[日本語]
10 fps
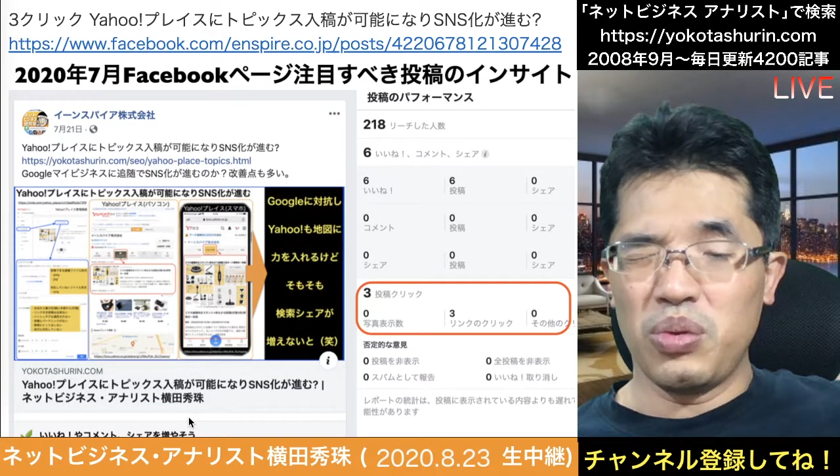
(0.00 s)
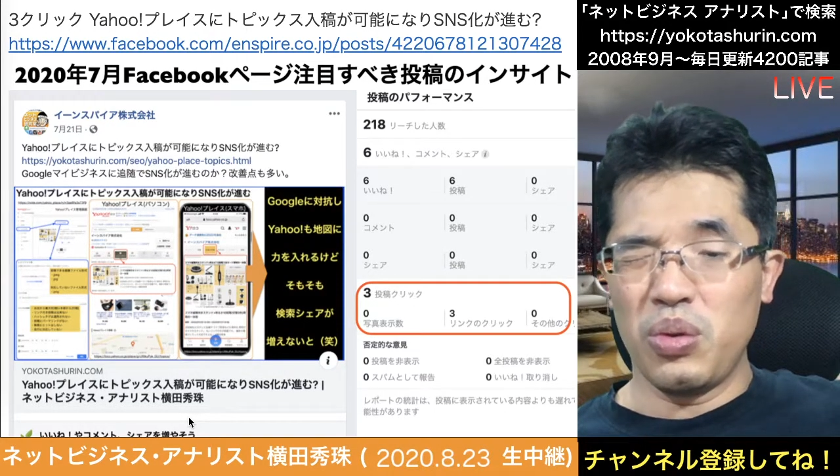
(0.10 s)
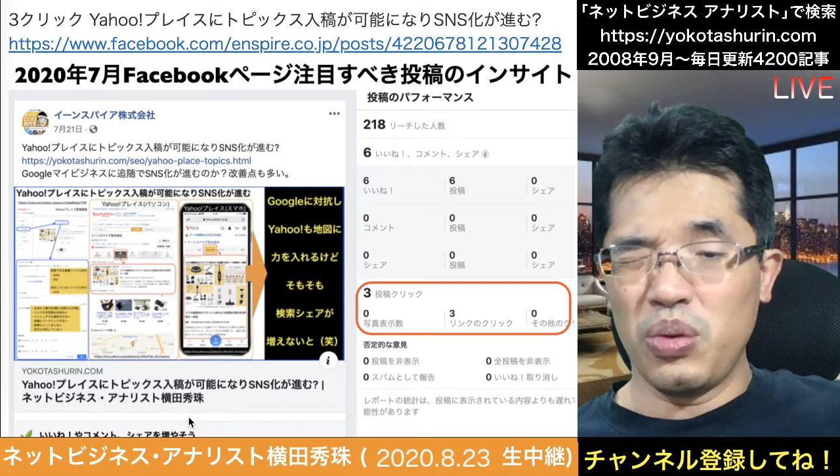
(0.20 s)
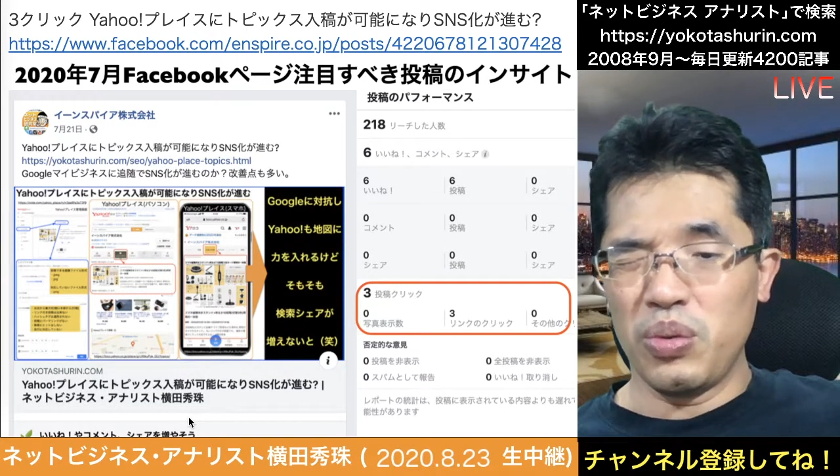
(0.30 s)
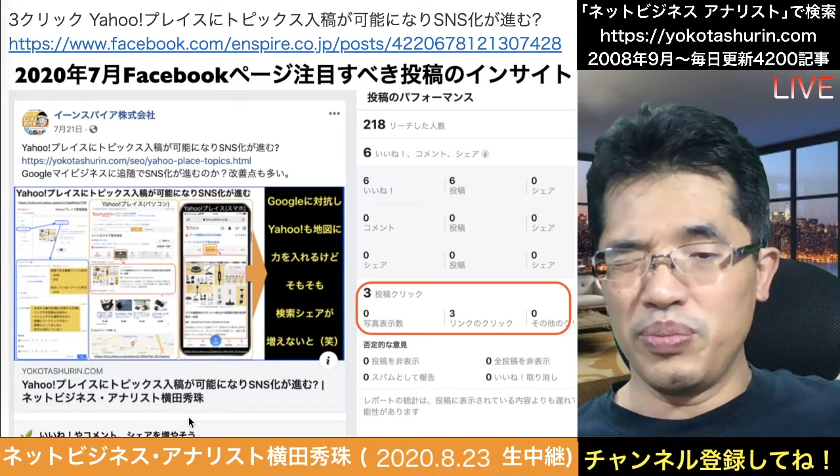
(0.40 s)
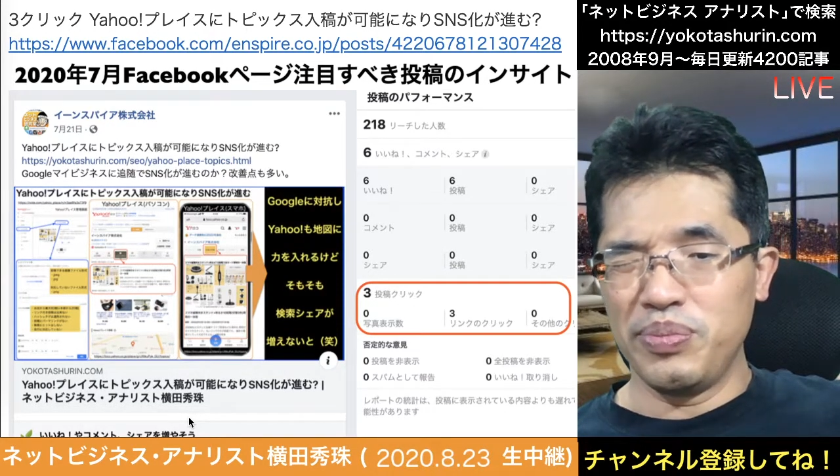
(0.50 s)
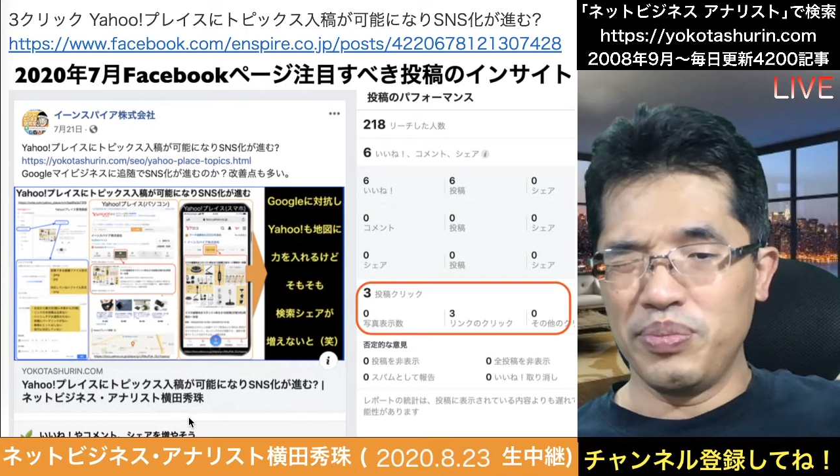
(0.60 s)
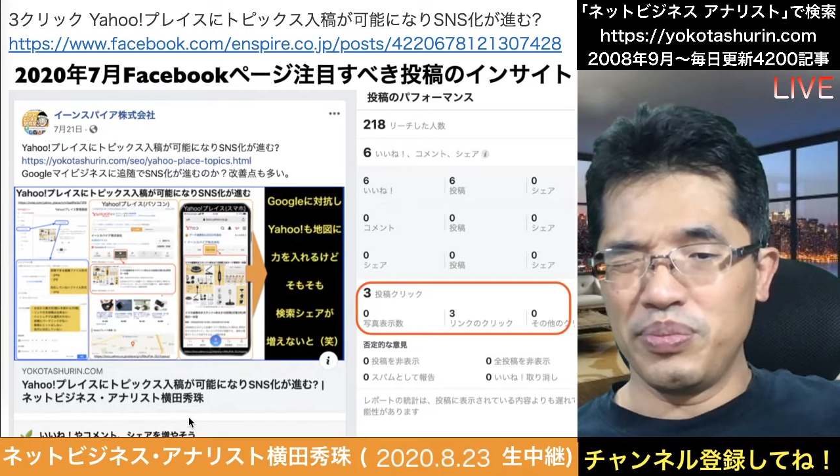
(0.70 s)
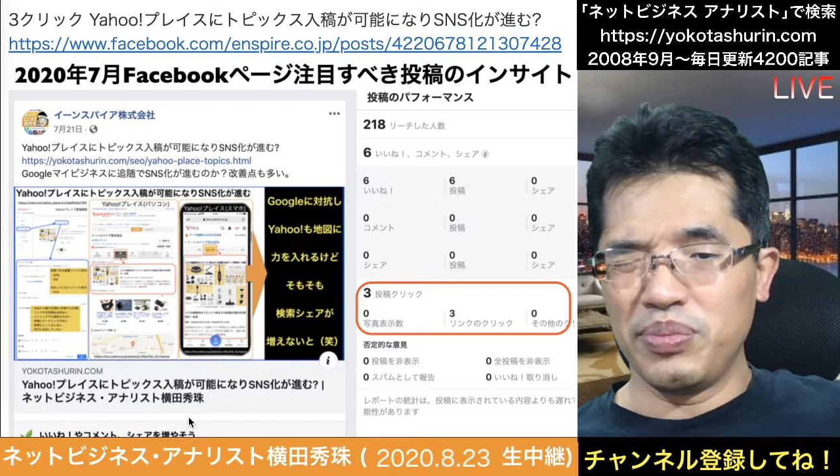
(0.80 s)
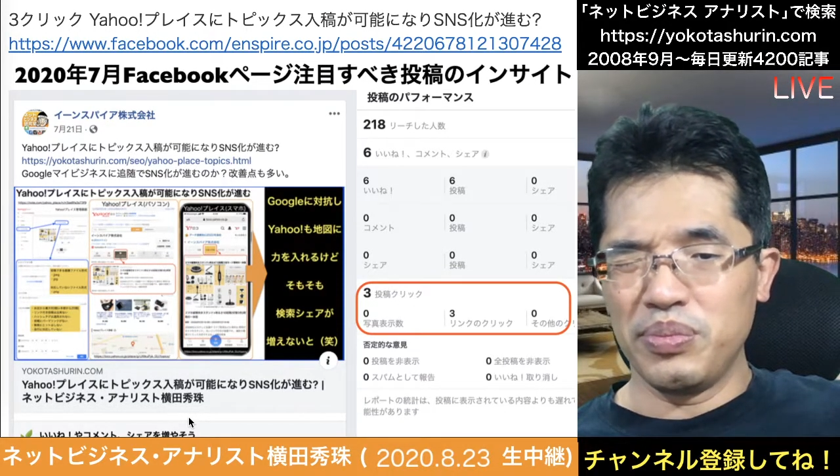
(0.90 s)
こう、
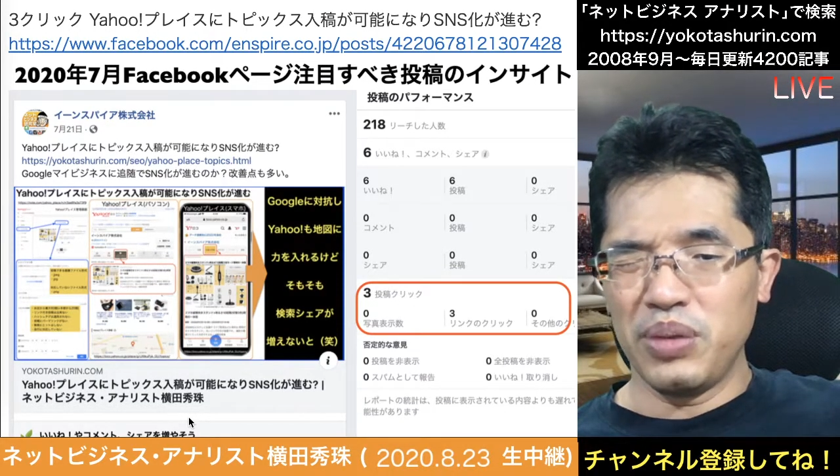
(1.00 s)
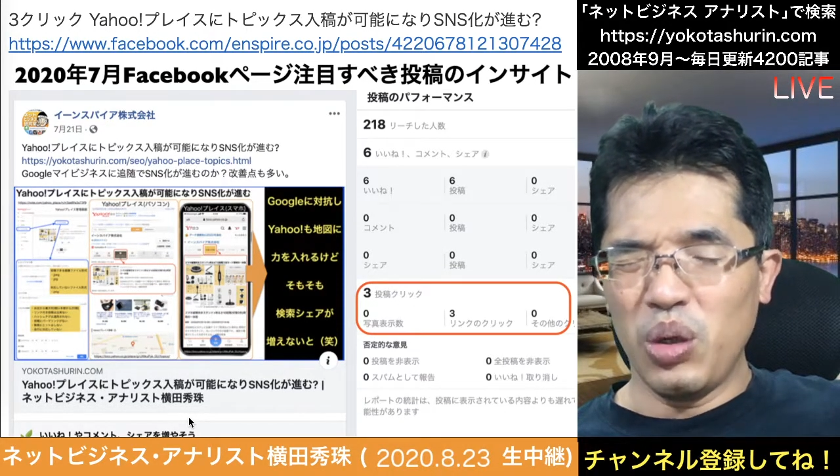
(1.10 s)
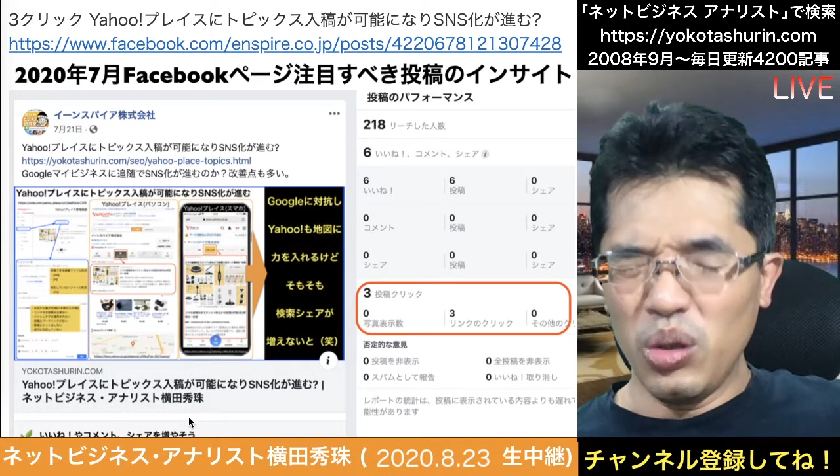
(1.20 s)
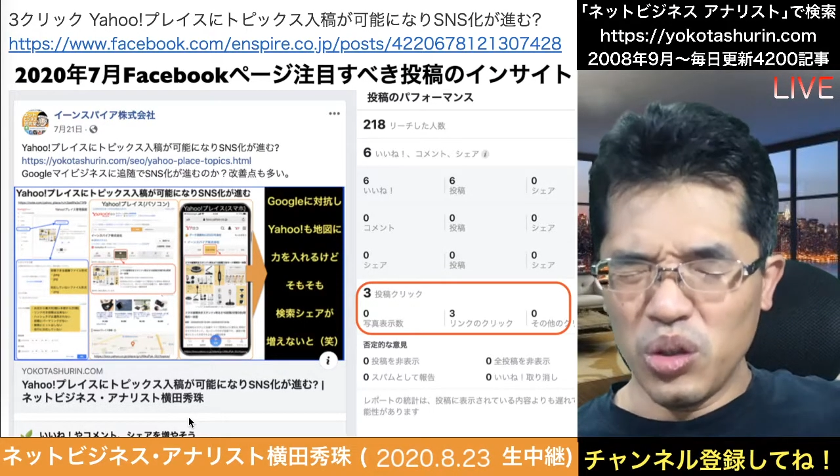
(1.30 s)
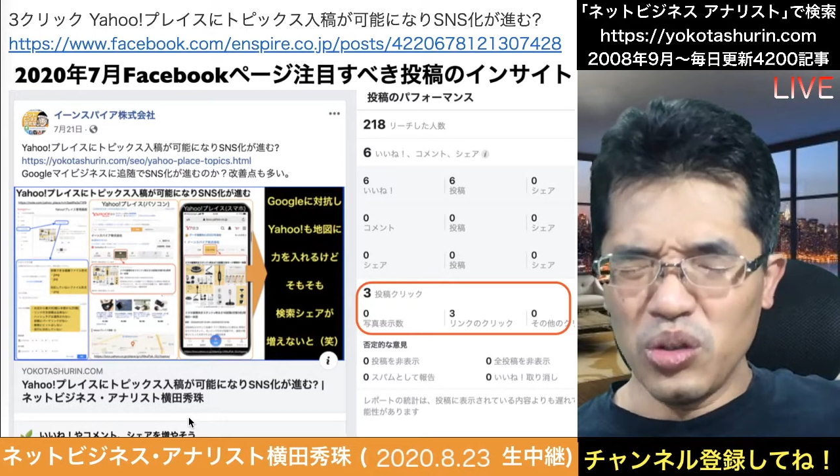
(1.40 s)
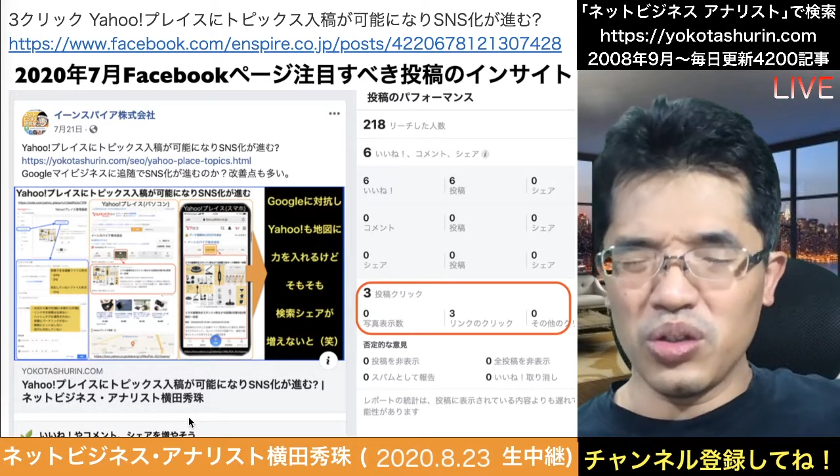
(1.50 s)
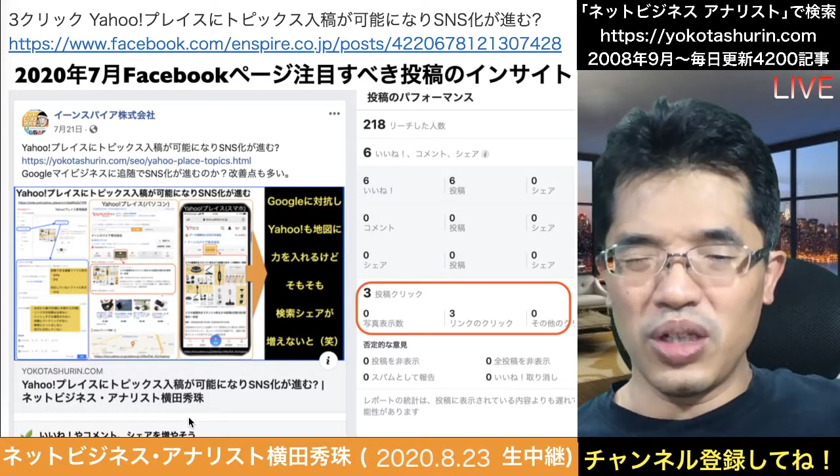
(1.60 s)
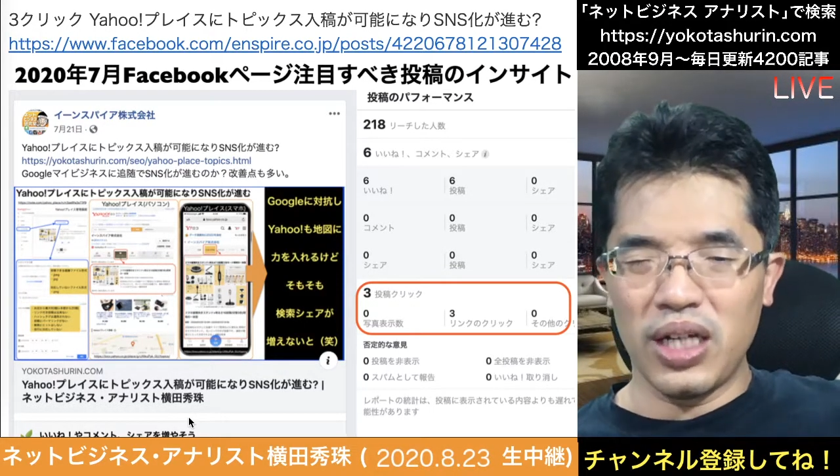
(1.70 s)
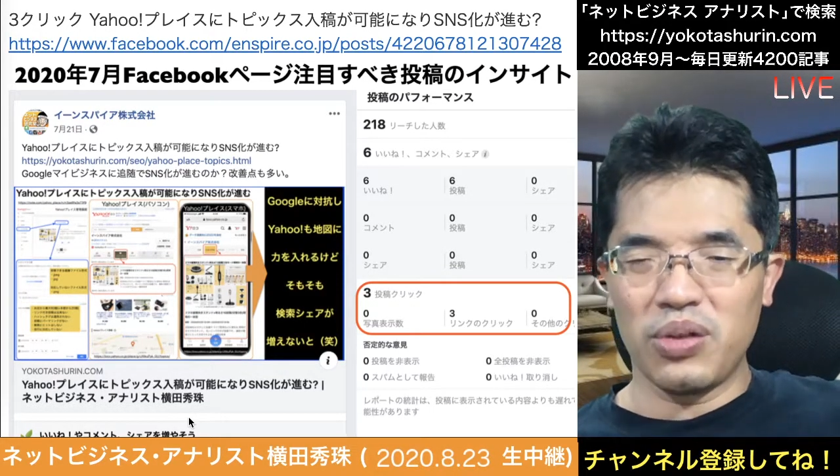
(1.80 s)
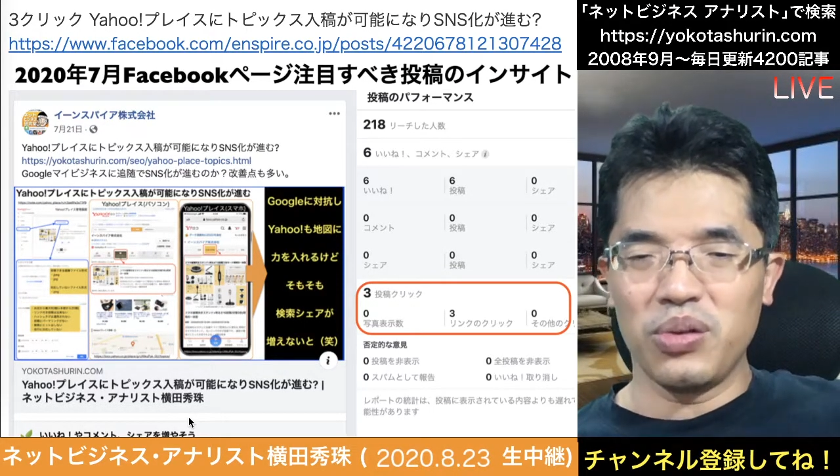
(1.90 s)
ほとんどね、こ